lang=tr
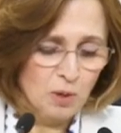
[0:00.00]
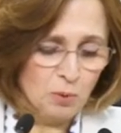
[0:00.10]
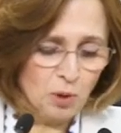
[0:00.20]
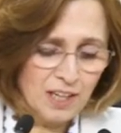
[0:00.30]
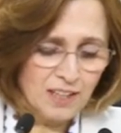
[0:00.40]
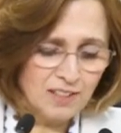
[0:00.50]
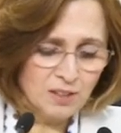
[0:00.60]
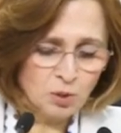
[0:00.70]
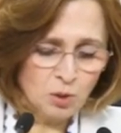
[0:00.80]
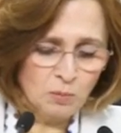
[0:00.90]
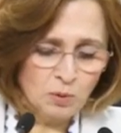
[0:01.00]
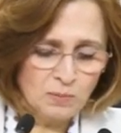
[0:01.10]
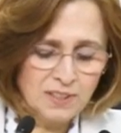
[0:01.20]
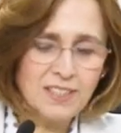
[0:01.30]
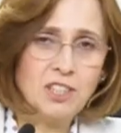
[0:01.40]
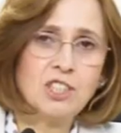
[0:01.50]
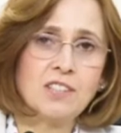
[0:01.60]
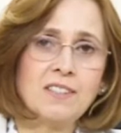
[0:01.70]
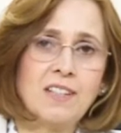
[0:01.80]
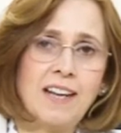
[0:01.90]
Bu olayların son bulması
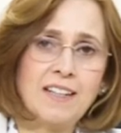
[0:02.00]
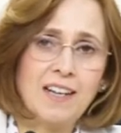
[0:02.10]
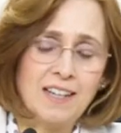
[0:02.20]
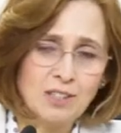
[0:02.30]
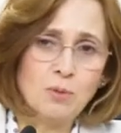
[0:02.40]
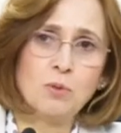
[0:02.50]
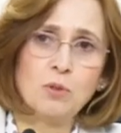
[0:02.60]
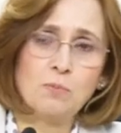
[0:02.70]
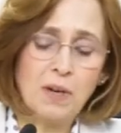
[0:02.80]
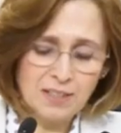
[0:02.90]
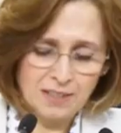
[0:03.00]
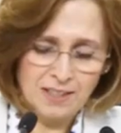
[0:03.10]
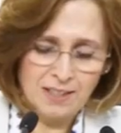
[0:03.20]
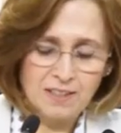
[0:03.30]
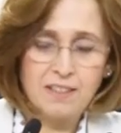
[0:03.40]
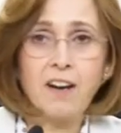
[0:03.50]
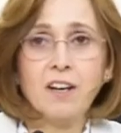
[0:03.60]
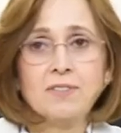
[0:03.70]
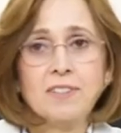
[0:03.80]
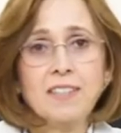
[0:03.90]
için dileklerde bulunmak
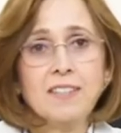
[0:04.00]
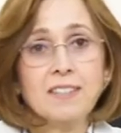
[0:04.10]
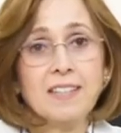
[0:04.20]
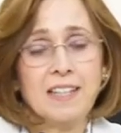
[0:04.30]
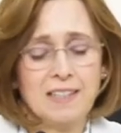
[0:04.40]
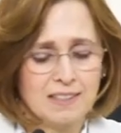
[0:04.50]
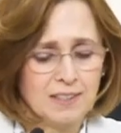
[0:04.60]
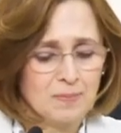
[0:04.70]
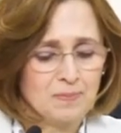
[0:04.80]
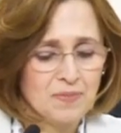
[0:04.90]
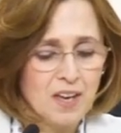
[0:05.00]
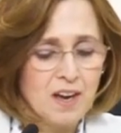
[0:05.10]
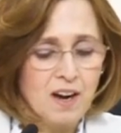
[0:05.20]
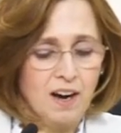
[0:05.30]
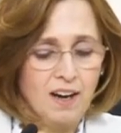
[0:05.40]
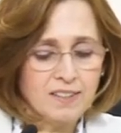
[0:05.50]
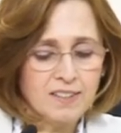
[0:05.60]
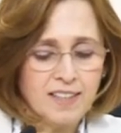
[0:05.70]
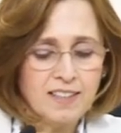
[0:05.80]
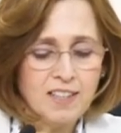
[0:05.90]
kafi değildir.
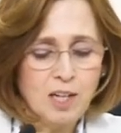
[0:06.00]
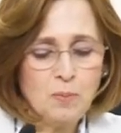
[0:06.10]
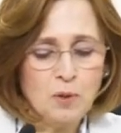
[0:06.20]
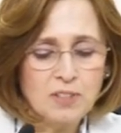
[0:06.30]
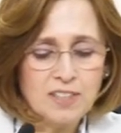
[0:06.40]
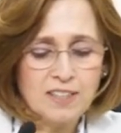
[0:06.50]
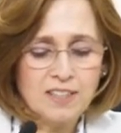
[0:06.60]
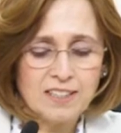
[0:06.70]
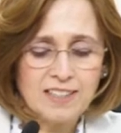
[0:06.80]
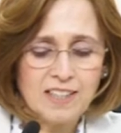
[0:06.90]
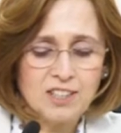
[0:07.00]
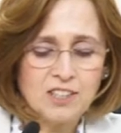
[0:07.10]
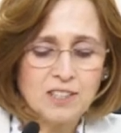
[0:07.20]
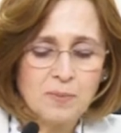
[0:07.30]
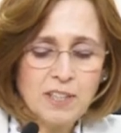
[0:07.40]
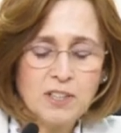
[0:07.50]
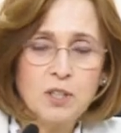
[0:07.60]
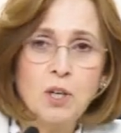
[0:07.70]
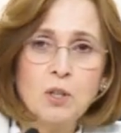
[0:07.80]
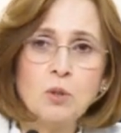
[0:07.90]
Artık etkili politikalar geliştirmek,
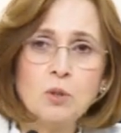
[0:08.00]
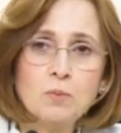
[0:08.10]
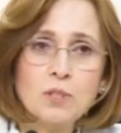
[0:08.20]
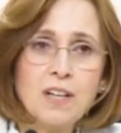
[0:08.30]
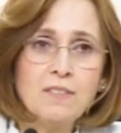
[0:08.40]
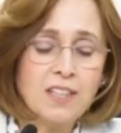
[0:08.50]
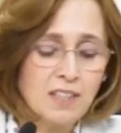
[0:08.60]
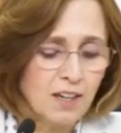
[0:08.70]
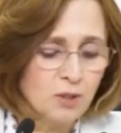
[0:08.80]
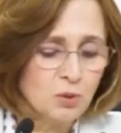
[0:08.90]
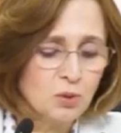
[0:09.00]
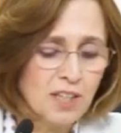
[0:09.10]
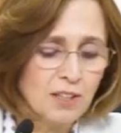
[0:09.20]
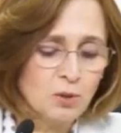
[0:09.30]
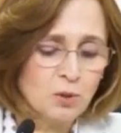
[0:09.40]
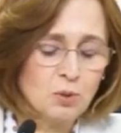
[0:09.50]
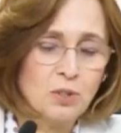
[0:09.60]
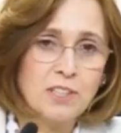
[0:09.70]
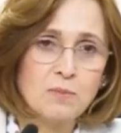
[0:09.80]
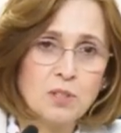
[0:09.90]
kurumsal ve kanunsal
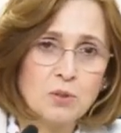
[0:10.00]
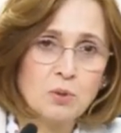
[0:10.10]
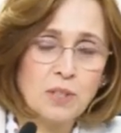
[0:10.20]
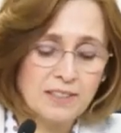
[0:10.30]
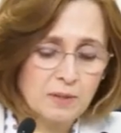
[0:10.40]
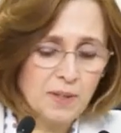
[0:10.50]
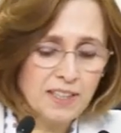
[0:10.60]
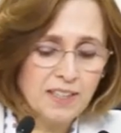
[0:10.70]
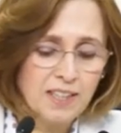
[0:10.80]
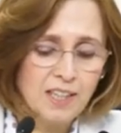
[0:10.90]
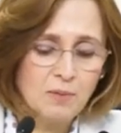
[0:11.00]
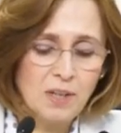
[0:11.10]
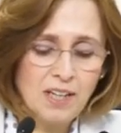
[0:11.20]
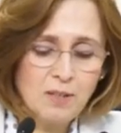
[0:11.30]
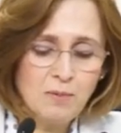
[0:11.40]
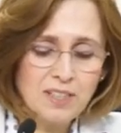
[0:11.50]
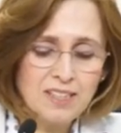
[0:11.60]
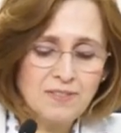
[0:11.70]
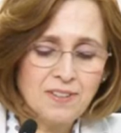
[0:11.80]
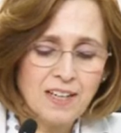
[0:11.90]
kusurlarımızı düzeltmek, milli bir
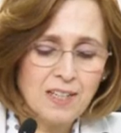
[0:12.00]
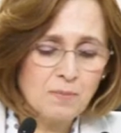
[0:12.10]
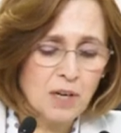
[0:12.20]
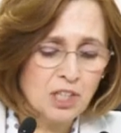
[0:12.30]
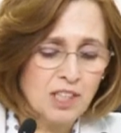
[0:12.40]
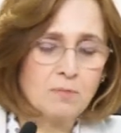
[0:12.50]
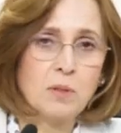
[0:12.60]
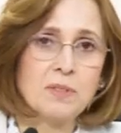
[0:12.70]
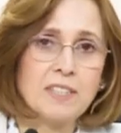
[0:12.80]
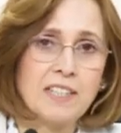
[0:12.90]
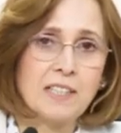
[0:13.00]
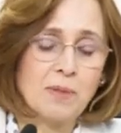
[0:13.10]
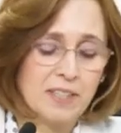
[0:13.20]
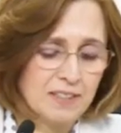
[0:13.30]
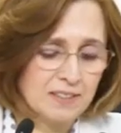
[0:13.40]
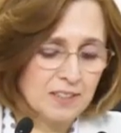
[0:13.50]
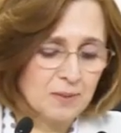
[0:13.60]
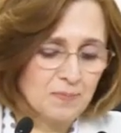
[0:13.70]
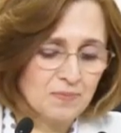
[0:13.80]
seferlik başlatmamız gerekmektedir.